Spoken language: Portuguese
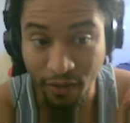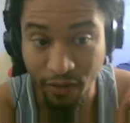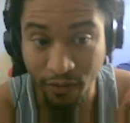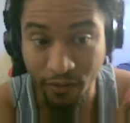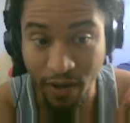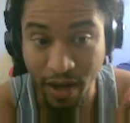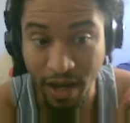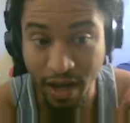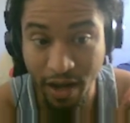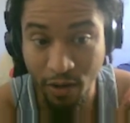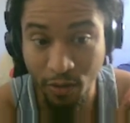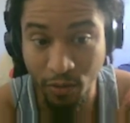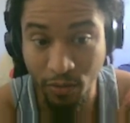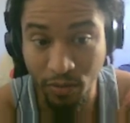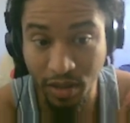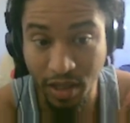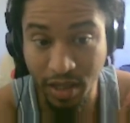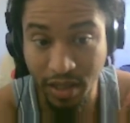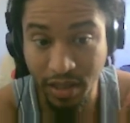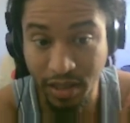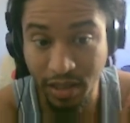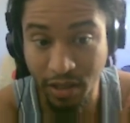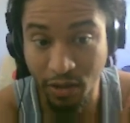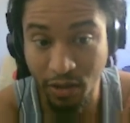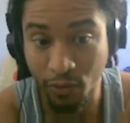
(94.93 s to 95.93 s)
vai
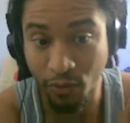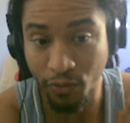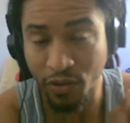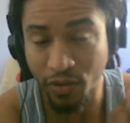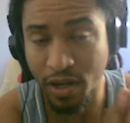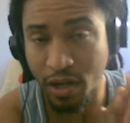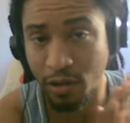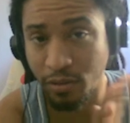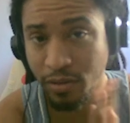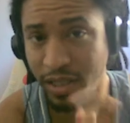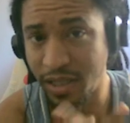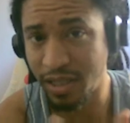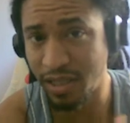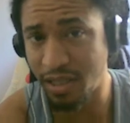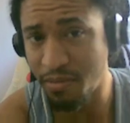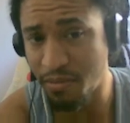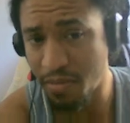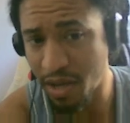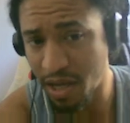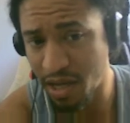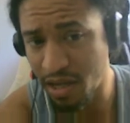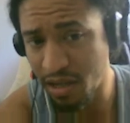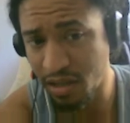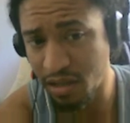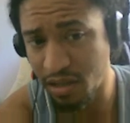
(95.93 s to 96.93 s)
acontecer o final desse
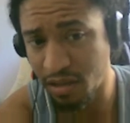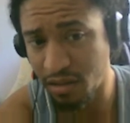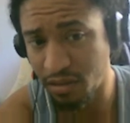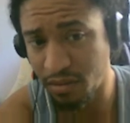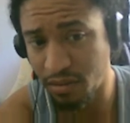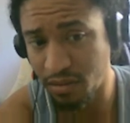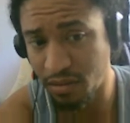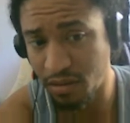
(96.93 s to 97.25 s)
mês.